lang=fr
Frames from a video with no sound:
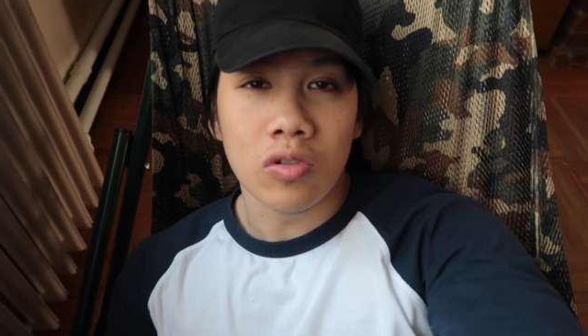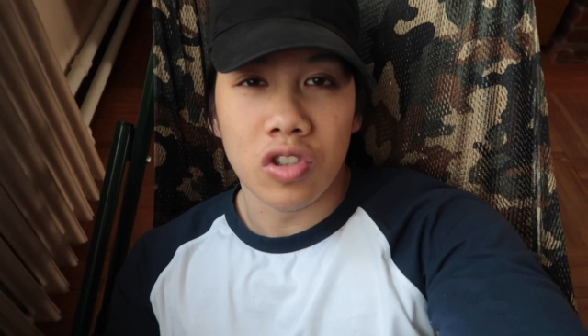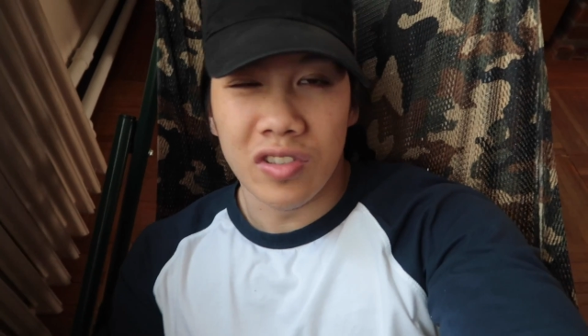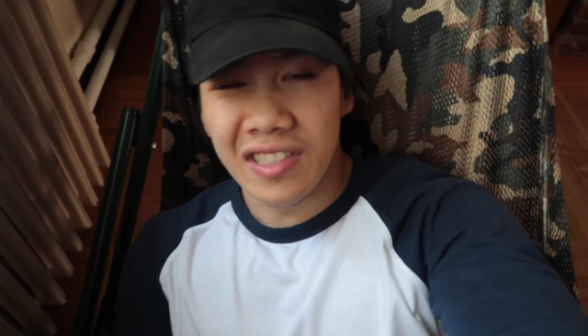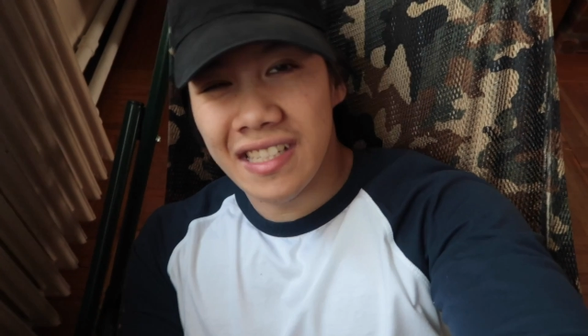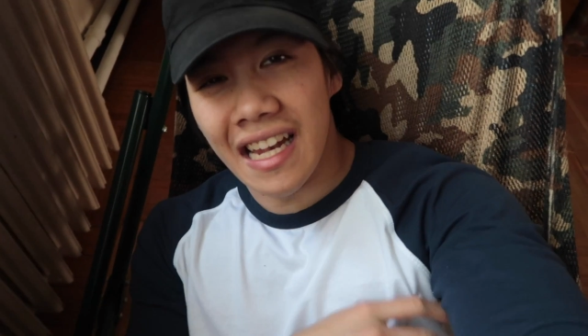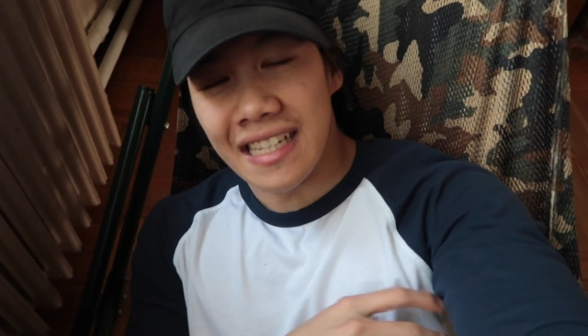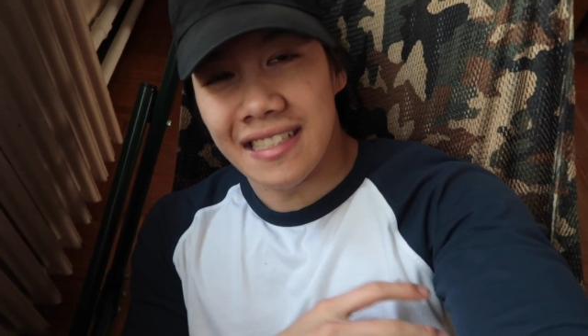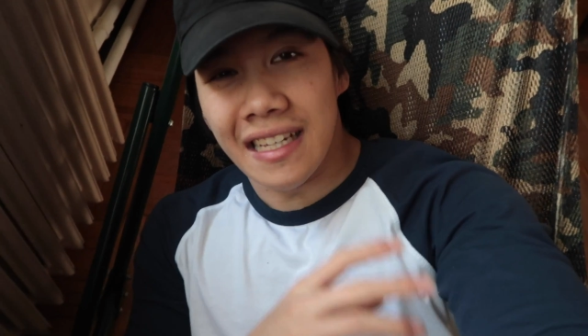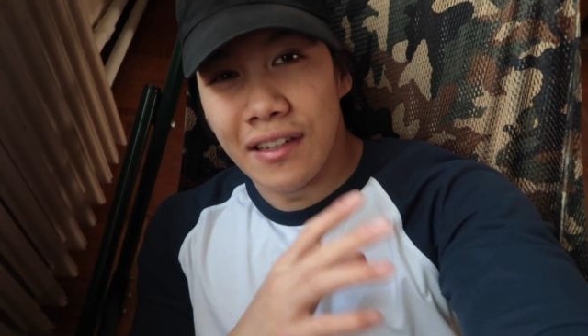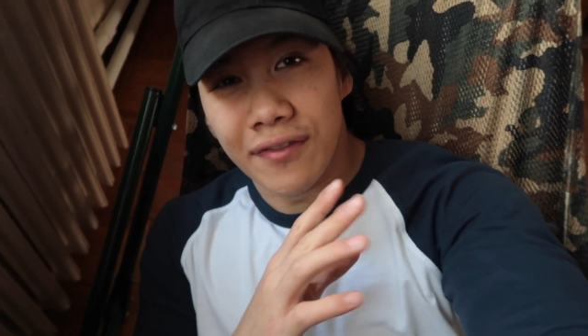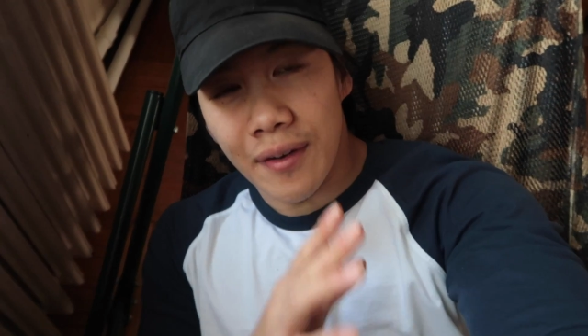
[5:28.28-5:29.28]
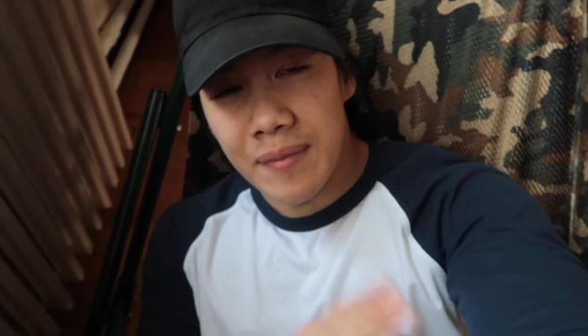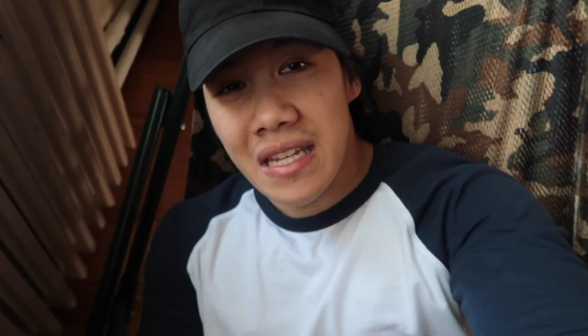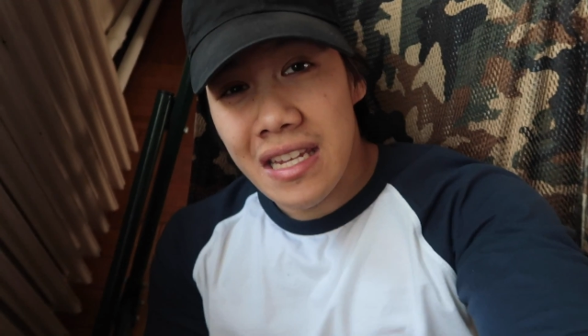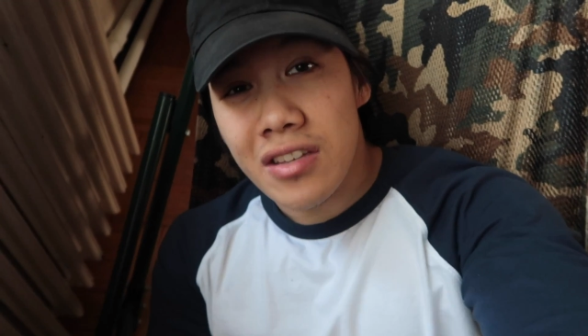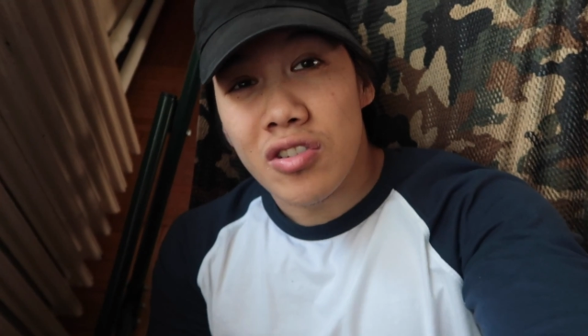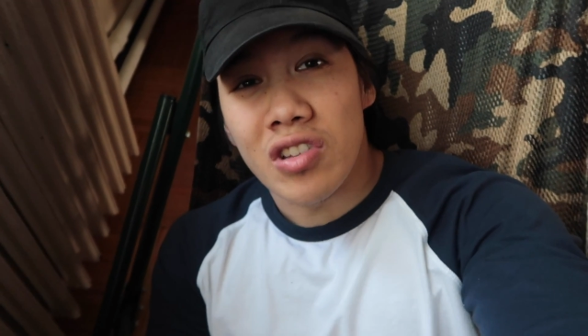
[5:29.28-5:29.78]
Donc je disais la scène
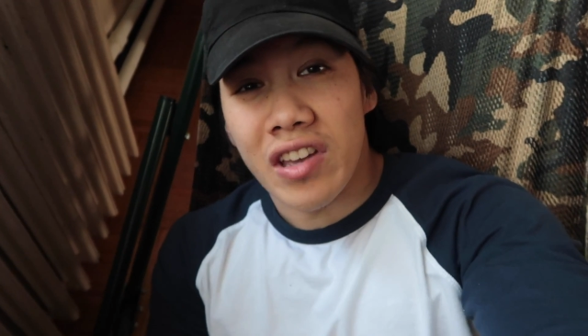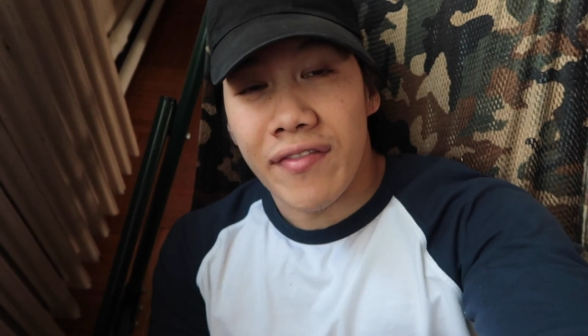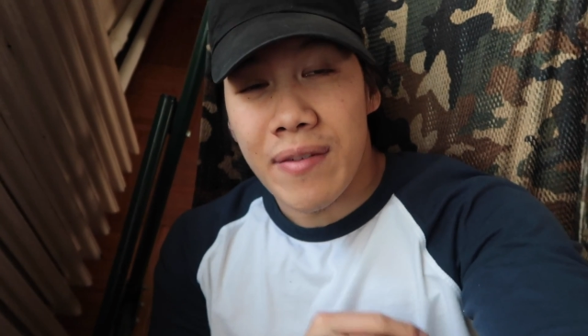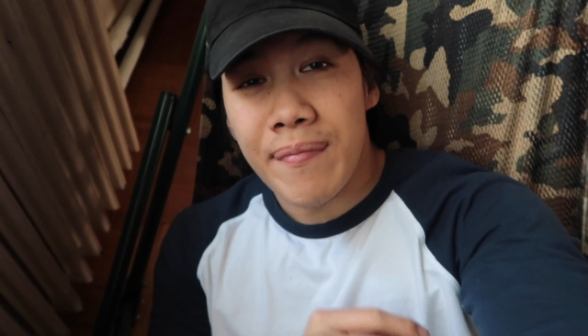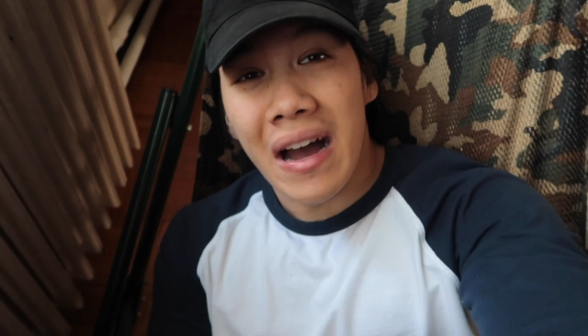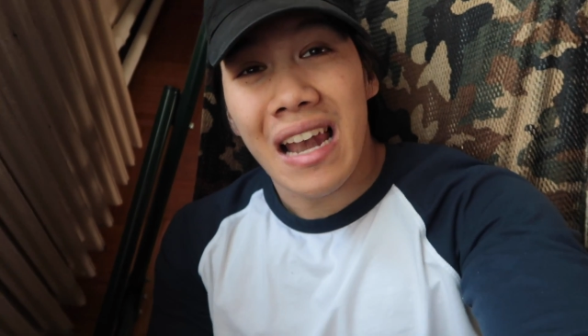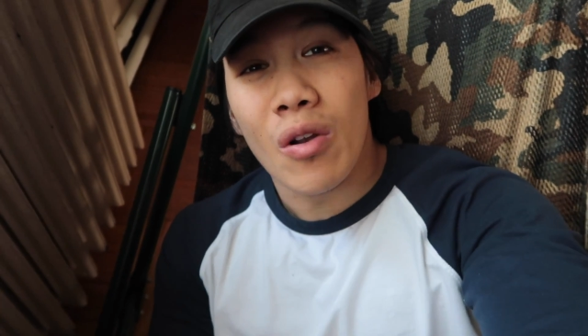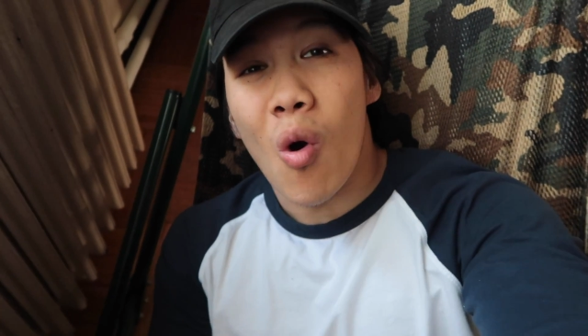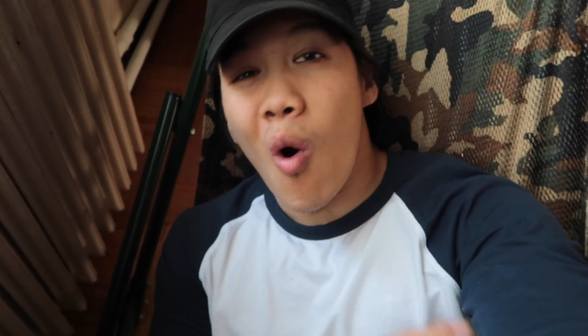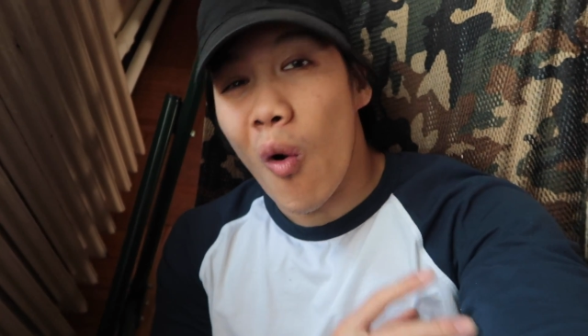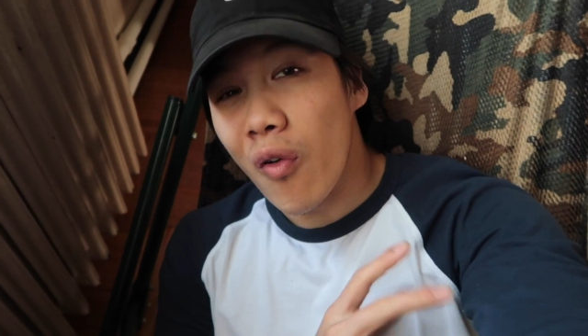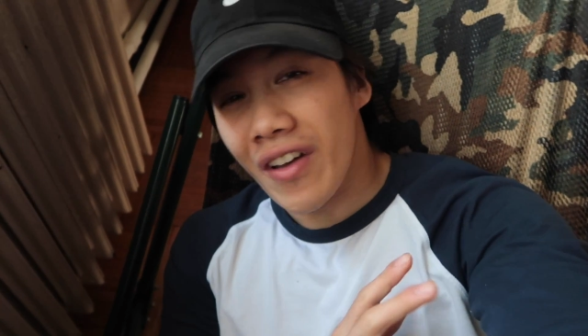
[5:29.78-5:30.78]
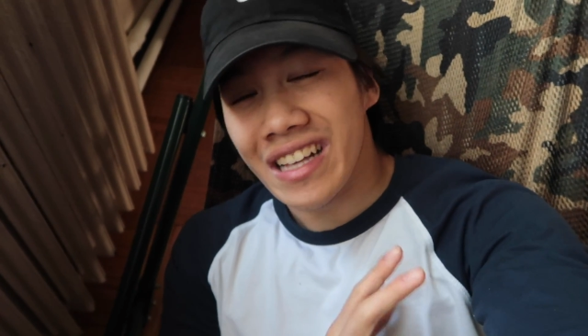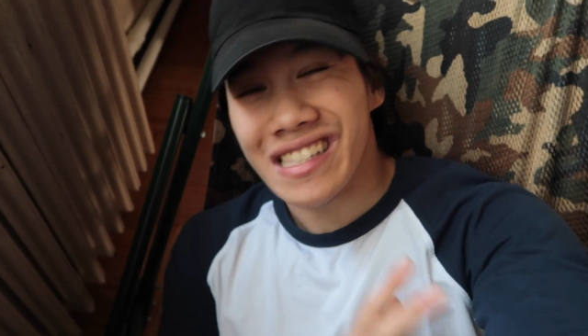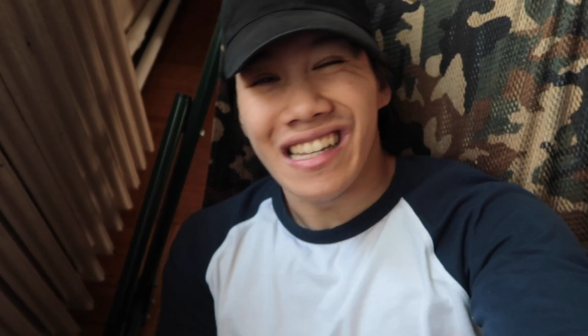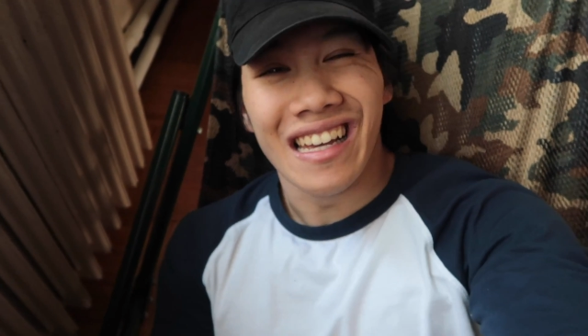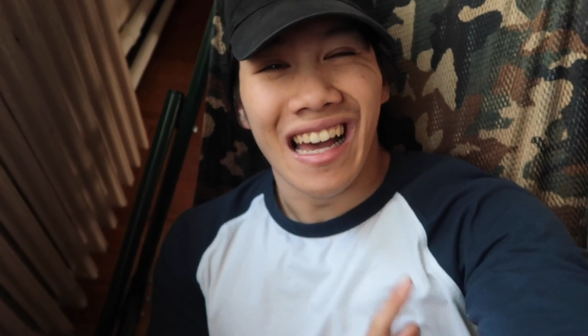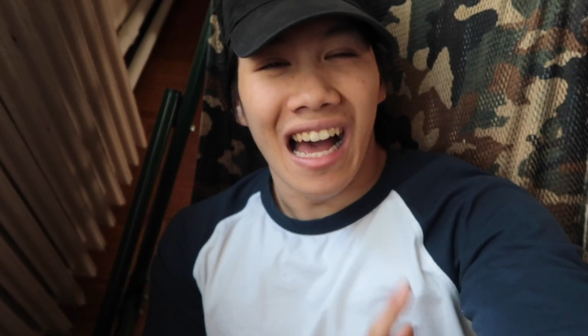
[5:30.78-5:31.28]
family que j'avais mal aux fesses
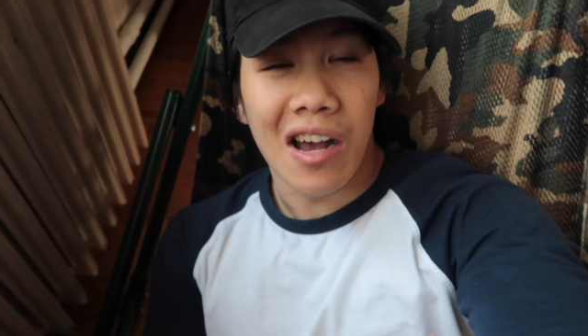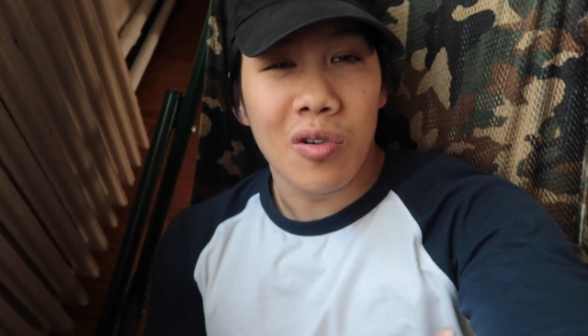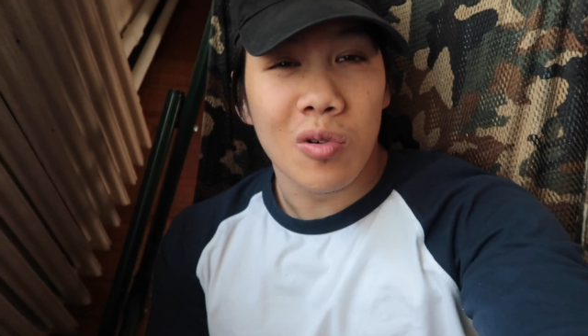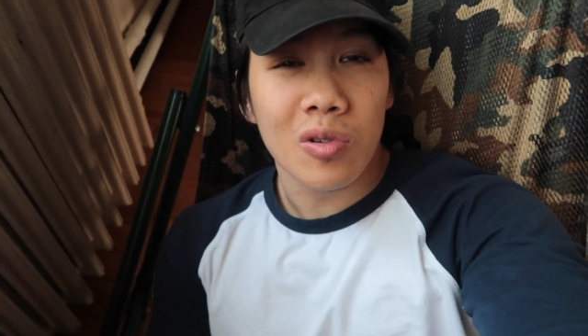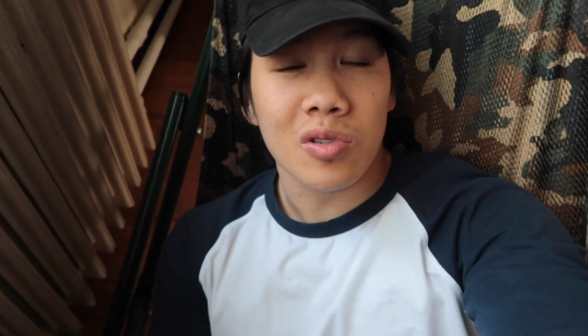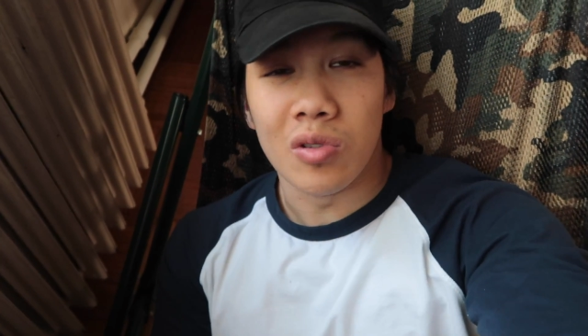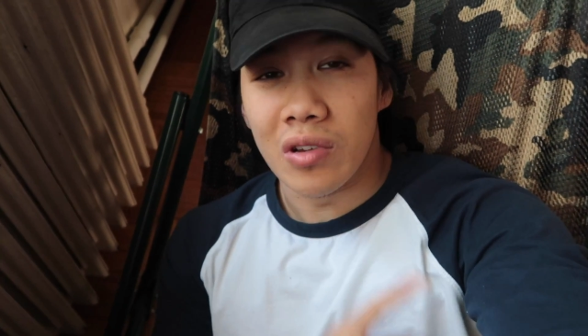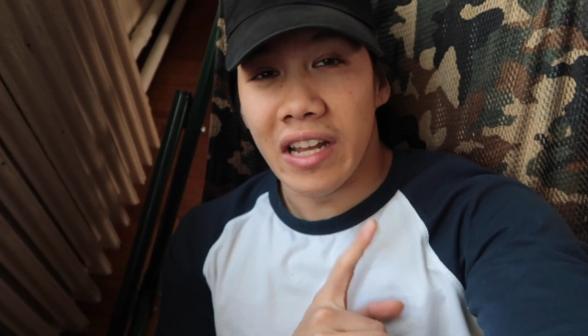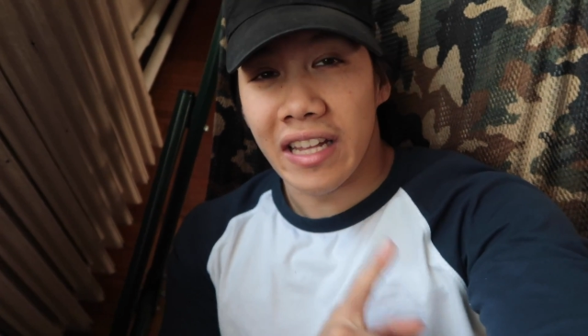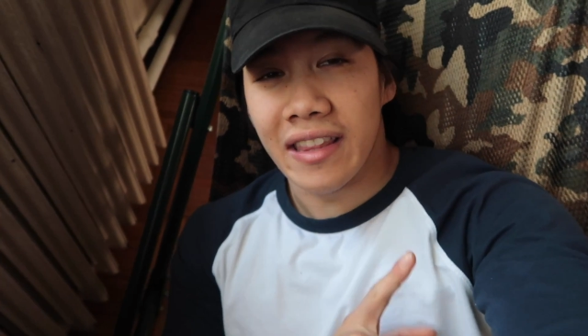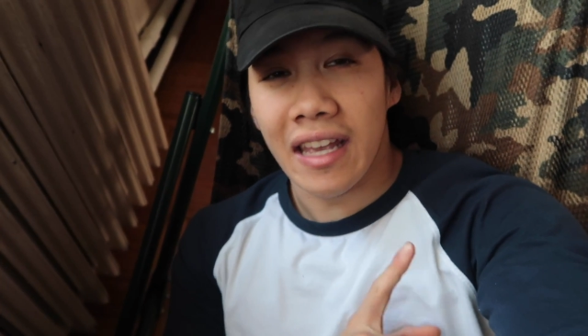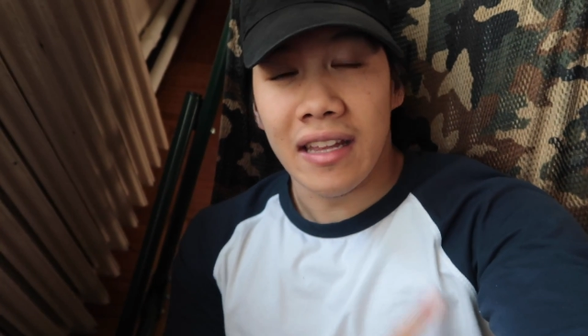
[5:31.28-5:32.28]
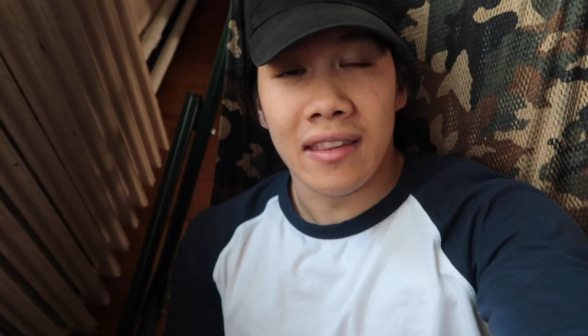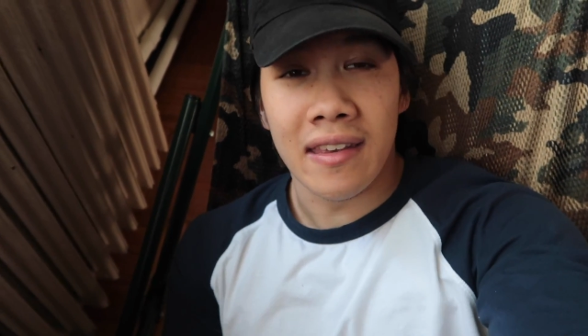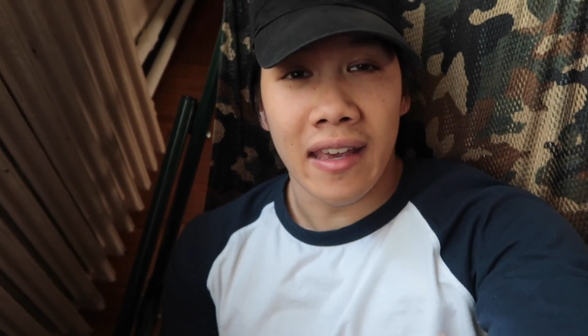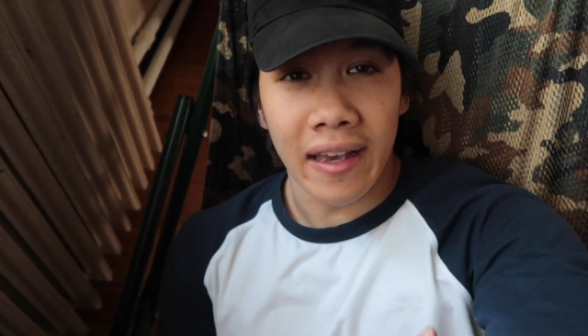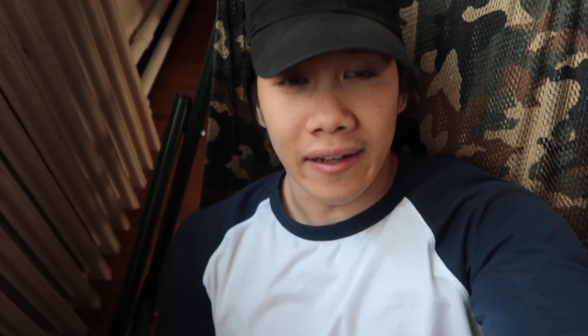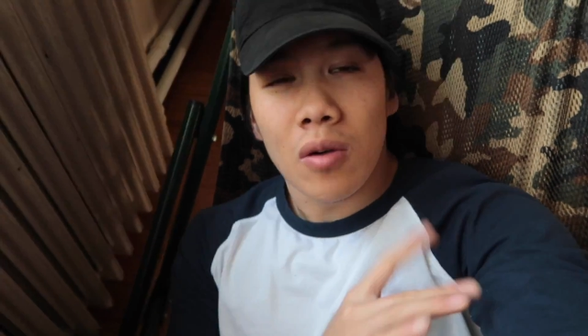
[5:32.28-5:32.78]
à cause du leg day
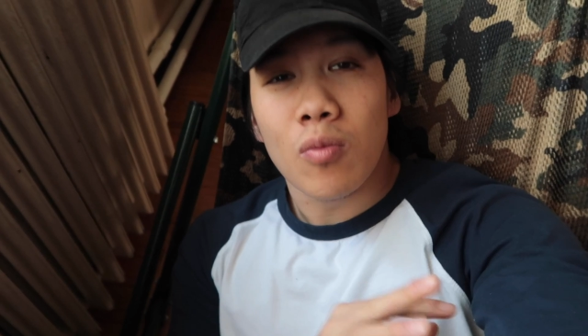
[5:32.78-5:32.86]
d'hier.